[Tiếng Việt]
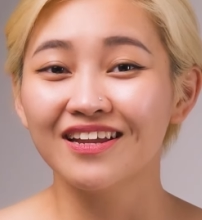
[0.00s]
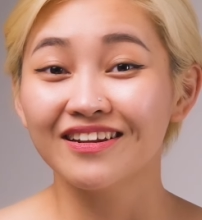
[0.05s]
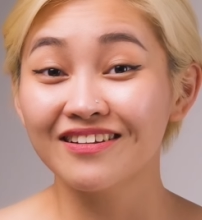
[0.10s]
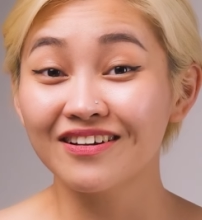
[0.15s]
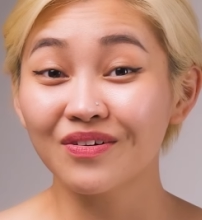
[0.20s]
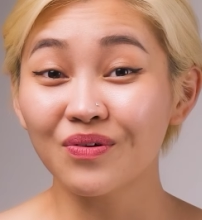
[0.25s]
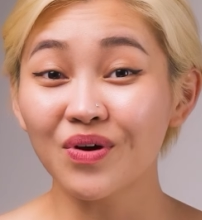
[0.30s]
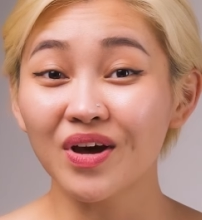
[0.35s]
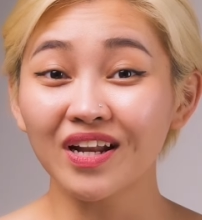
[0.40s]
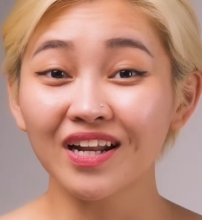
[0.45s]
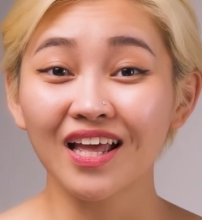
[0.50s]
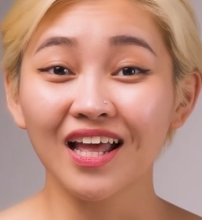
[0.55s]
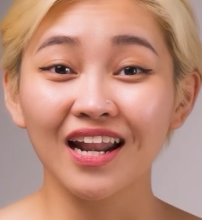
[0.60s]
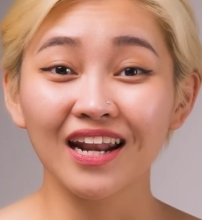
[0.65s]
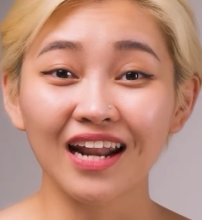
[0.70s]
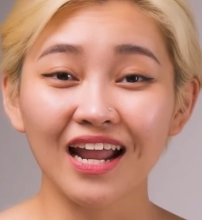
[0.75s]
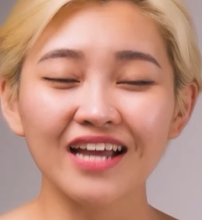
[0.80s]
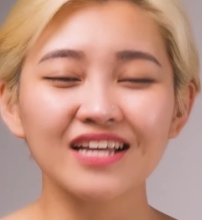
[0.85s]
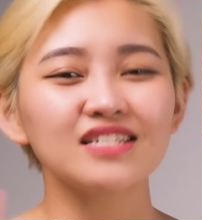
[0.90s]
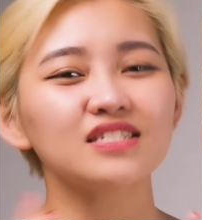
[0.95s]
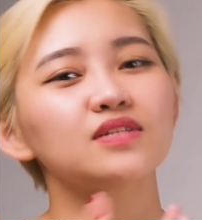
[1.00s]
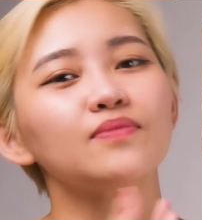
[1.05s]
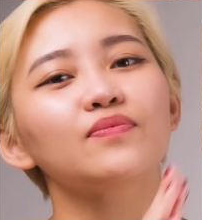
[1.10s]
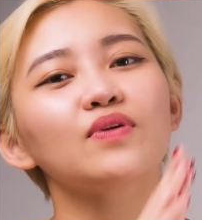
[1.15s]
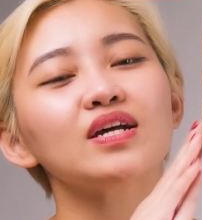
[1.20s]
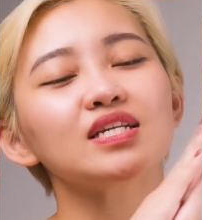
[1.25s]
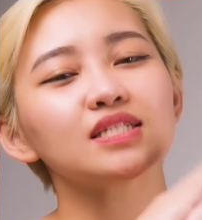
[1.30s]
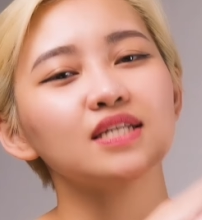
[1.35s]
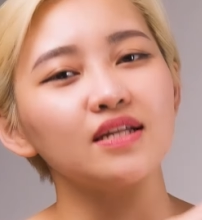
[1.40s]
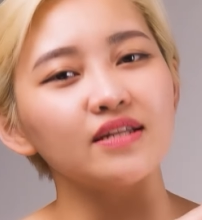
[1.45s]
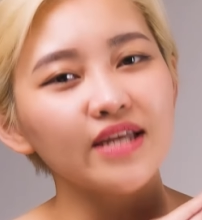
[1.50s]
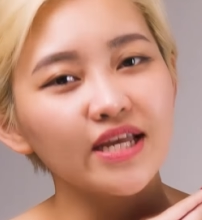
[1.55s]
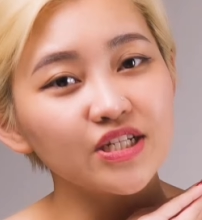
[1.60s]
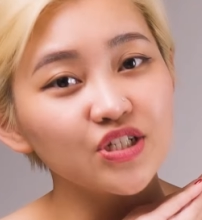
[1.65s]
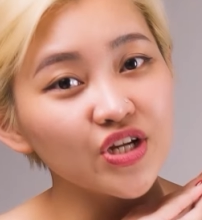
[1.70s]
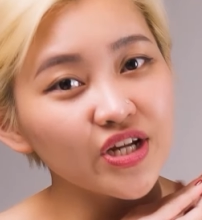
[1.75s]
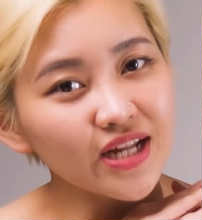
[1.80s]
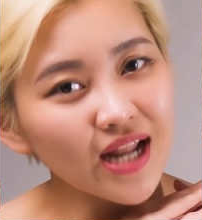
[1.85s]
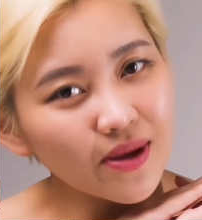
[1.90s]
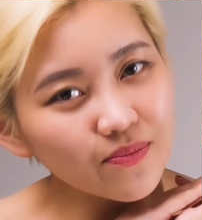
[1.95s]
đừng quên like subscribe kênh giải
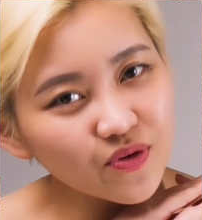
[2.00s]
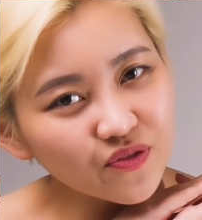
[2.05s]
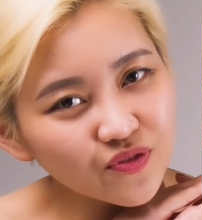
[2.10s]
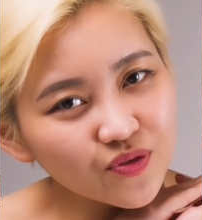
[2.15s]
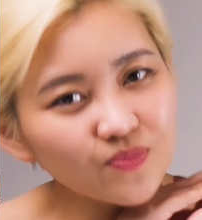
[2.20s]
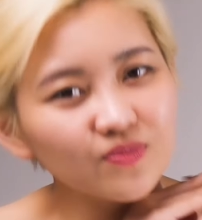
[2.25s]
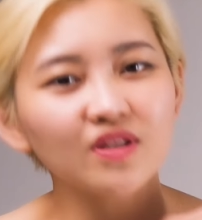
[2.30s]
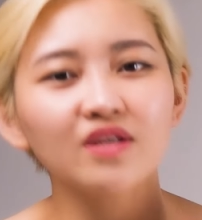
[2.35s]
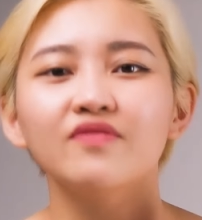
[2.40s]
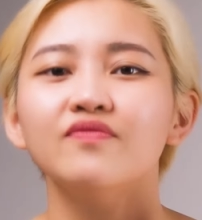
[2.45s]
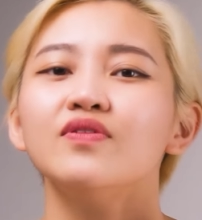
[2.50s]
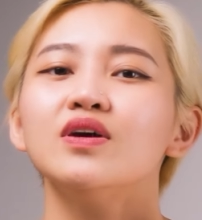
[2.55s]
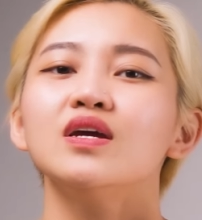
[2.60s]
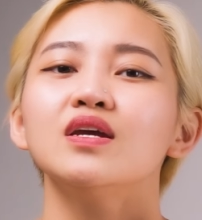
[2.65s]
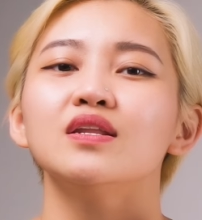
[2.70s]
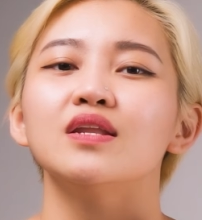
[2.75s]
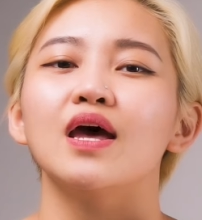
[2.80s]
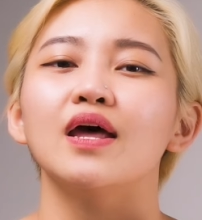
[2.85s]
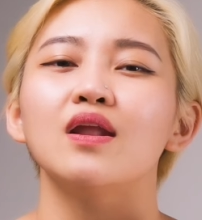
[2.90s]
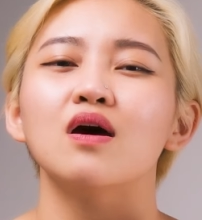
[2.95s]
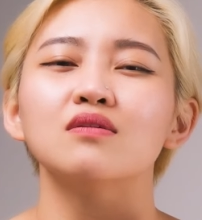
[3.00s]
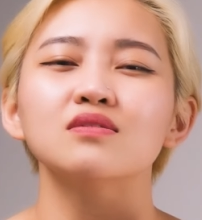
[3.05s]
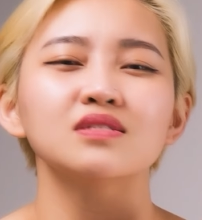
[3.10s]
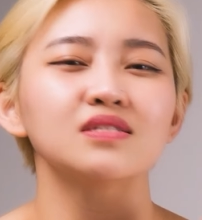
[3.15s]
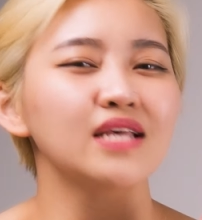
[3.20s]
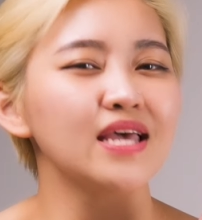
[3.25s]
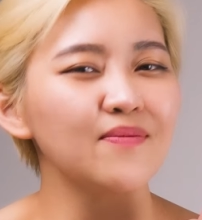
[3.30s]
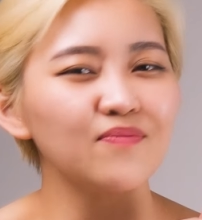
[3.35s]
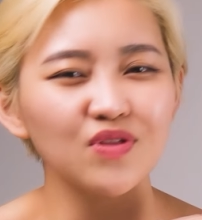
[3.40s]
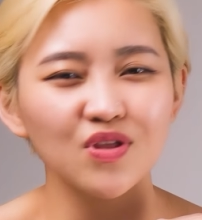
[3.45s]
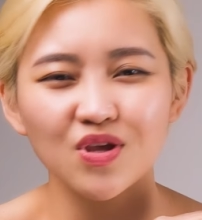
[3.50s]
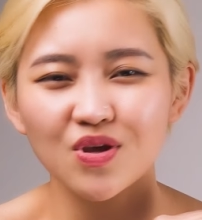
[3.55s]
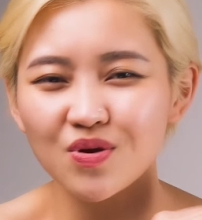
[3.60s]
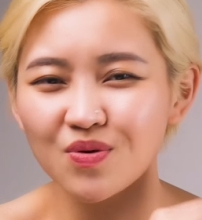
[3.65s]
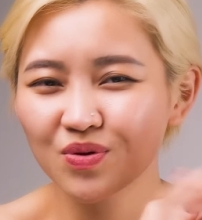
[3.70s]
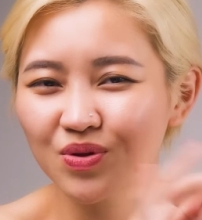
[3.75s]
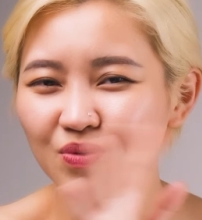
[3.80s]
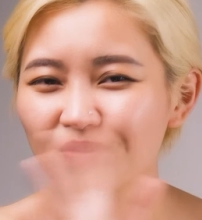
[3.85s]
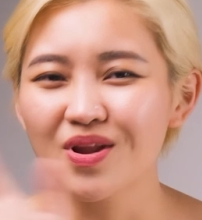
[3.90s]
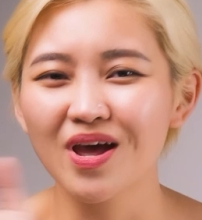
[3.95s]
trí nam bộ phương tv để đón xem
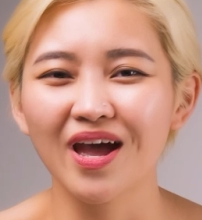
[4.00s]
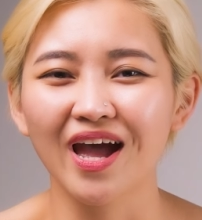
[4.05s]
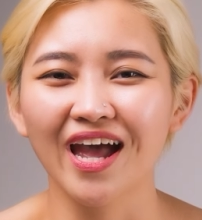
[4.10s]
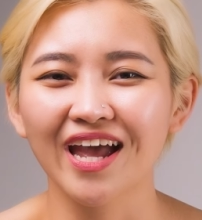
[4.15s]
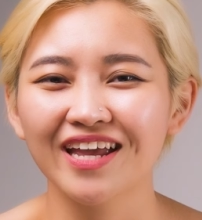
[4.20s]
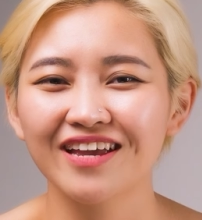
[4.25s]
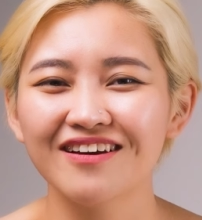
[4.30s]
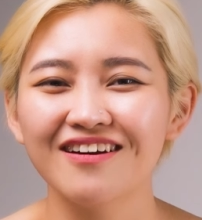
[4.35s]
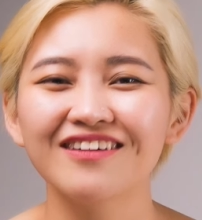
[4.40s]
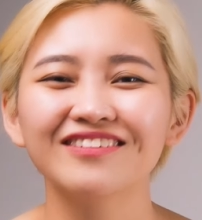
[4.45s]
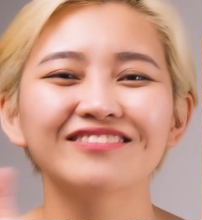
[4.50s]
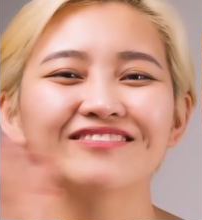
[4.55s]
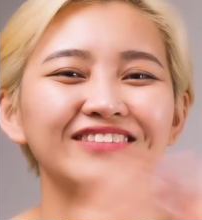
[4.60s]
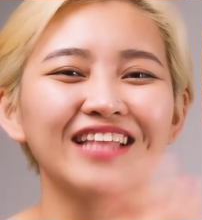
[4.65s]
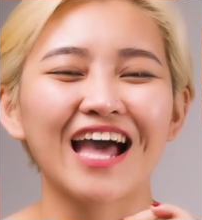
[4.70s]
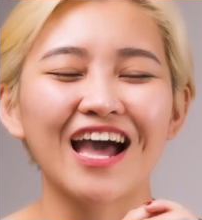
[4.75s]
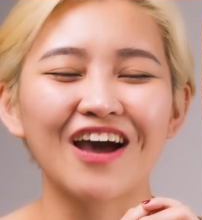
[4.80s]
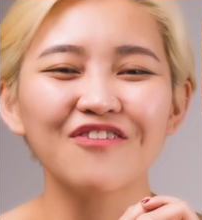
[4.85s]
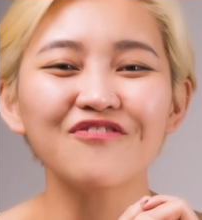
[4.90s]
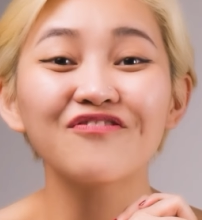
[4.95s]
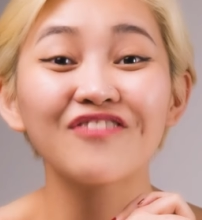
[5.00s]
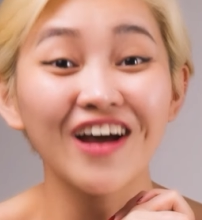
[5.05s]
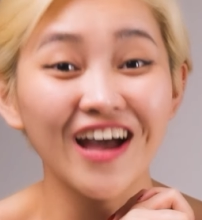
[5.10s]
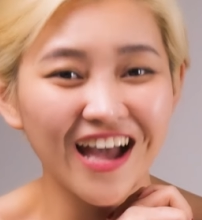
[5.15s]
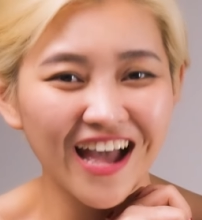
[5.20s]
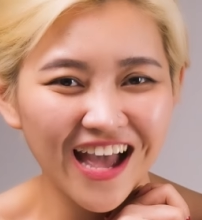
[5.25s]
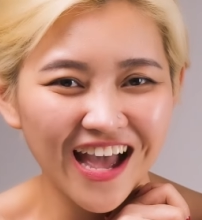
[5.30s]
nhiều chủ đề hay hơn từ Thảo và